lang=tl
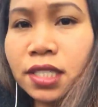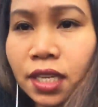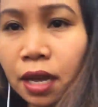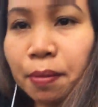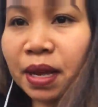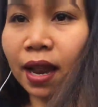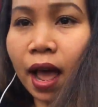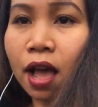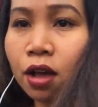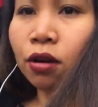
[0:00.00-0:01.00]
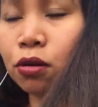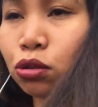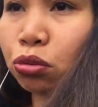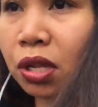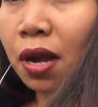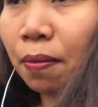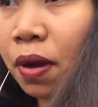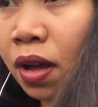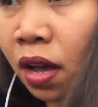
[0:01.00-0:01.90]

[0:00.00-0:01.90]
si Camila, gusto niya ng,